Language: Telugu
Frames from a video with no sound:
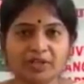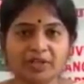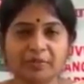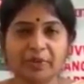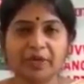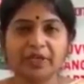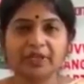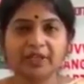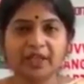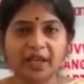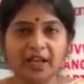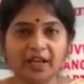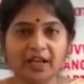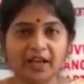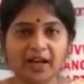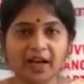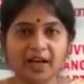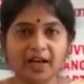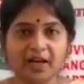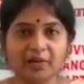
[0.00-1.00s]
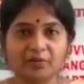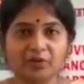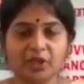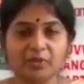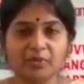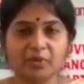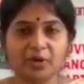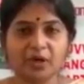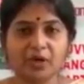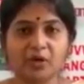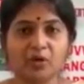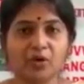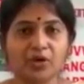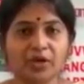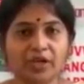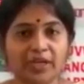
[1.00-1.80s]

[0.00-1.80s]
చెప్పి తెలంగాణ ఉద్యమంలో